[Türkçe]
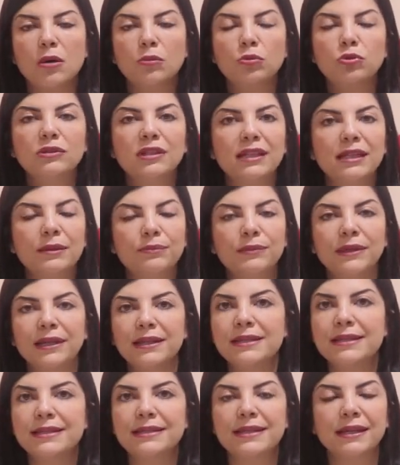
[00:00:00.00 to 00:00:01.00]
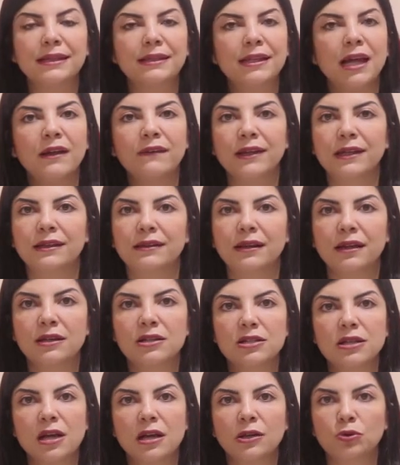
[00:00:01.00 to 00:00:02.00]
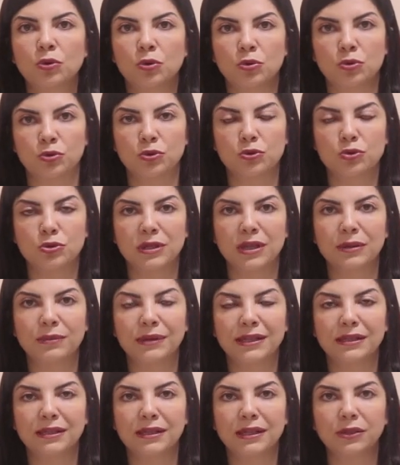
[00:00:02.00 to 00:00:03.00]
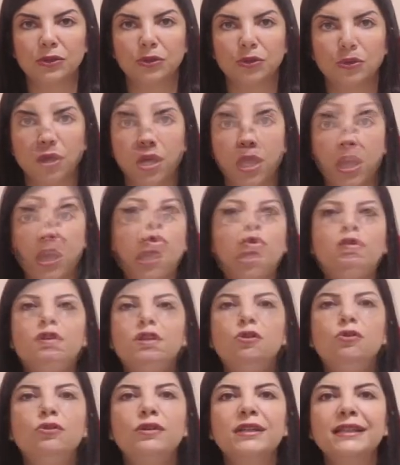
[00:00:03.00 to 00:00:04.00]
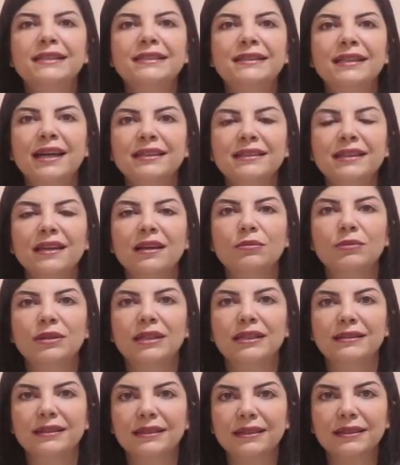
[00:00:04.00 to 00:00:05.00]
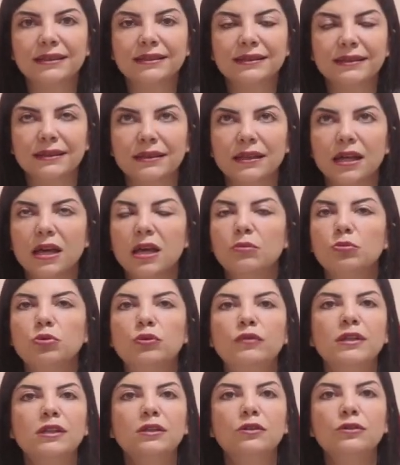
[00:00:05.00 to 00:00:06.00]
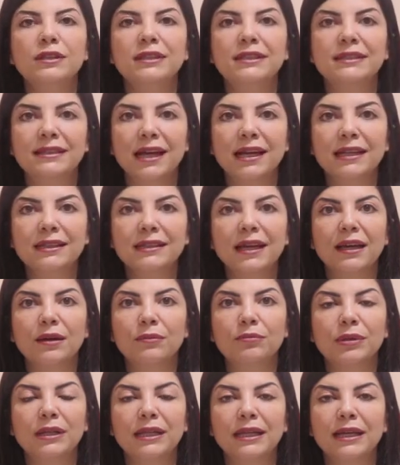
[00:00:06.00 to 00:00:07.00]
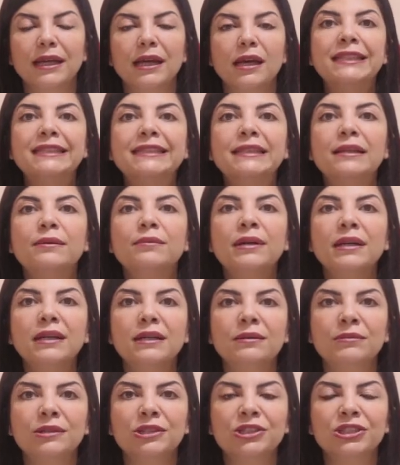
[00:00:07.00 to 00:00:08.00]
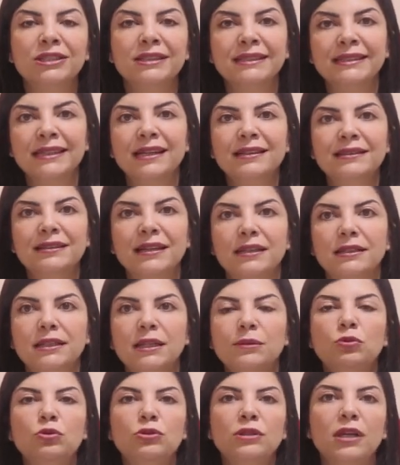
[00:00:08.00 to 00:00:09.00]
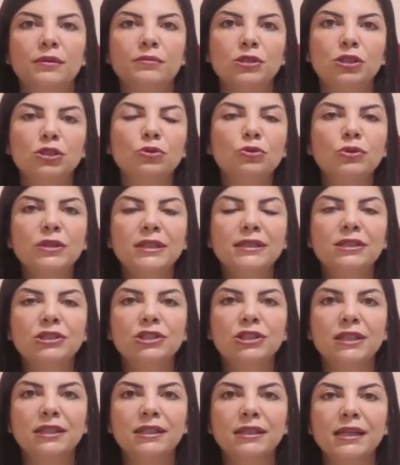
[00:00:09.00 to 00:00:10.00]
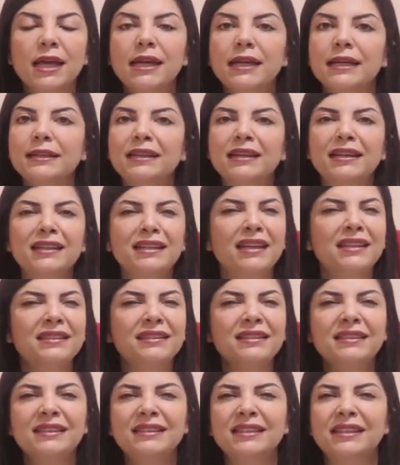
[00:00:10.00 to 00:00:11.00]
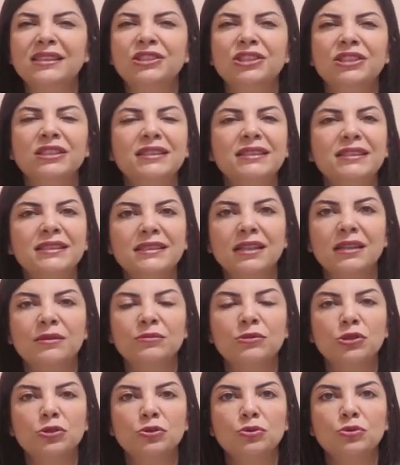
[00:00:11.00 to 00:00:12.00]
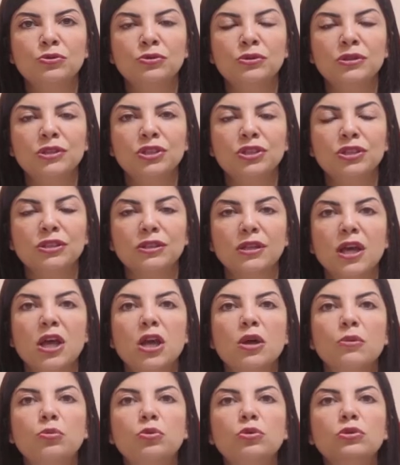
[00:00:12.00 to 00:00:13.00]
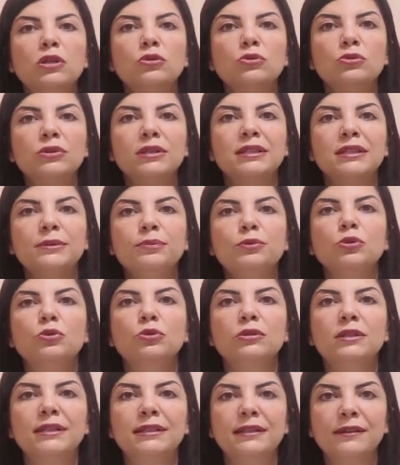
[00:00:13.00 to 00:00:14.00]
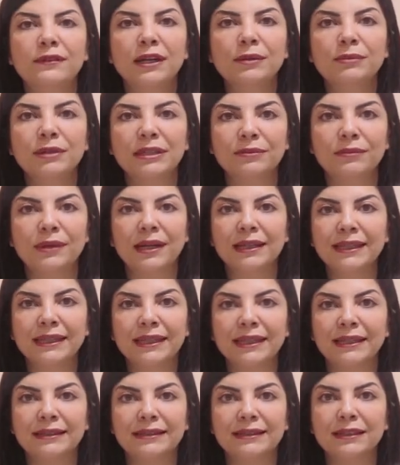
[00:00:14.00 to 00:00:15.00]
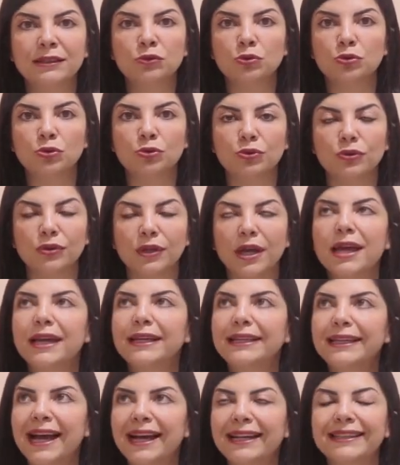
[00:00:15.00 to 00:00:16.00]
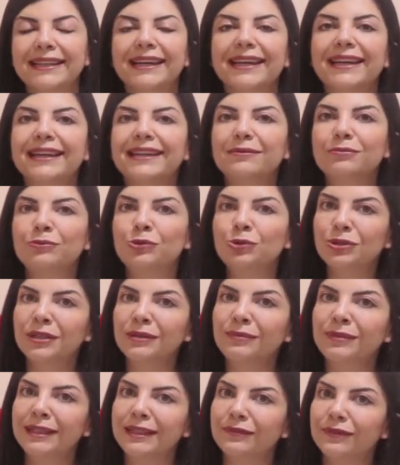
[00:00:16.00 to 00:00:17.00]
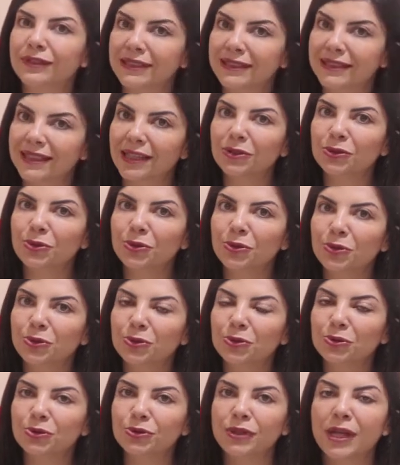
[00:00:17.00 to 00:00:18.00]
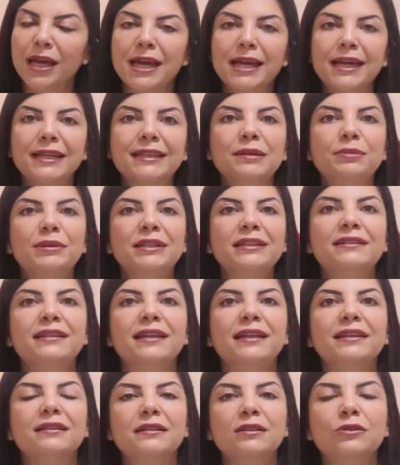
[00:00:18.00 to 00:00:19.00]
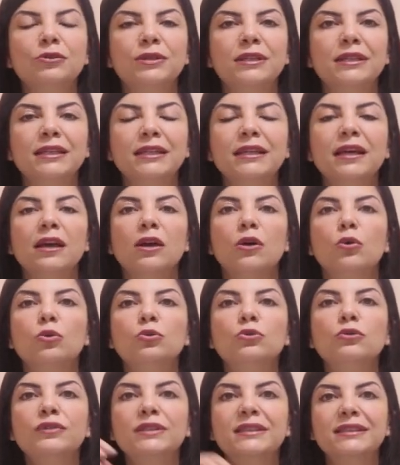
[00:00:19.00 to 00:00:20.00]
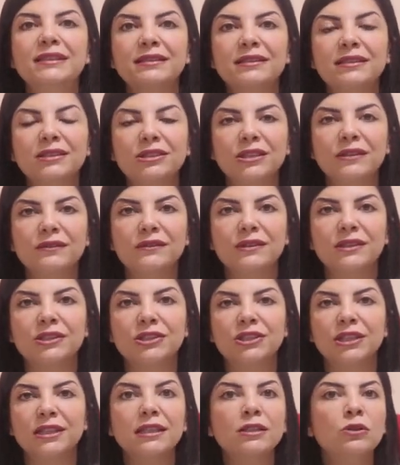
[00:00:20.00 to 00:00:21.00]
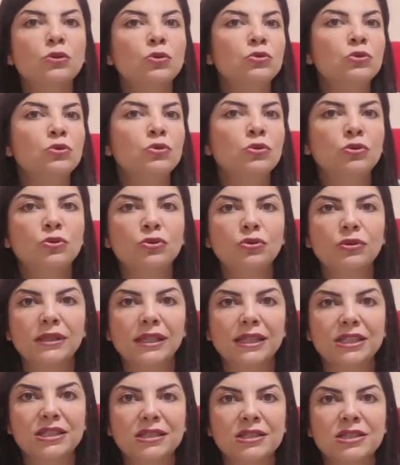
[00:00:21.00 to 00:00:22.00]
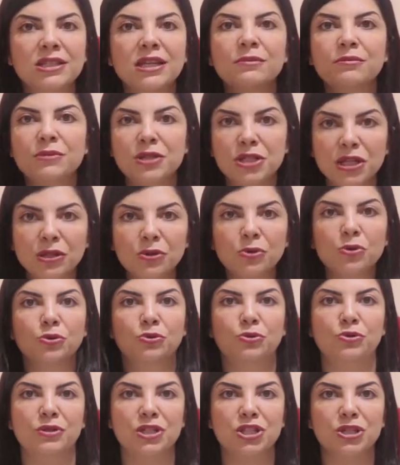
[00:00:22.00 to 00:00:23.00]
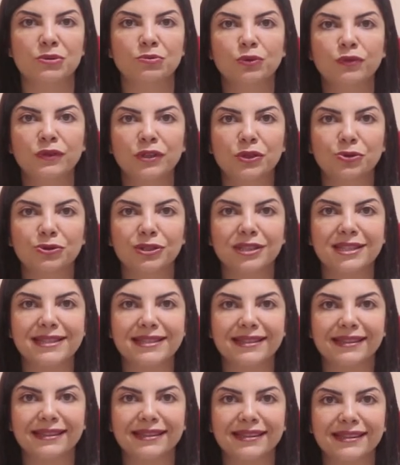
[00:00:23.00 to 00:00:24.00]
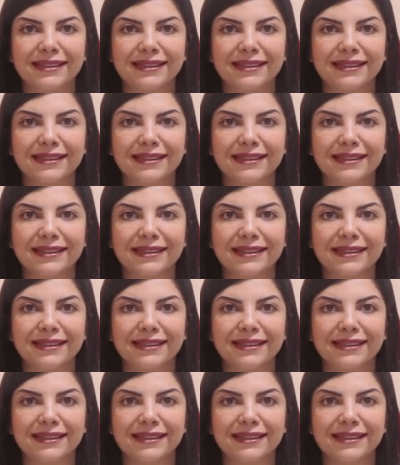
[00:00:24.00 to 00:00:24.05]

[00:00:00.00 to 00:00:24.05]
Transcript: Bu talepler, istekler ve ihtiyaçlar doğrultusunda belirleniyor. Bu videoyu izlerken bile dikkatin, bu videoyu izlerken bile izleme amacın zaten ya buradan bir şey öğreneceğin ya da hayatında senin canını sıkan bir şey olduğun için buradan onu alıp yoluna devam etmen gerektiği duygun. Yani Burada bir fırsat görüyorsun ya da bir tehdide yönelik onu fırsata çevireceğin ya da onu nötrleştireceğin bir şey gördüğün için bu videodasın.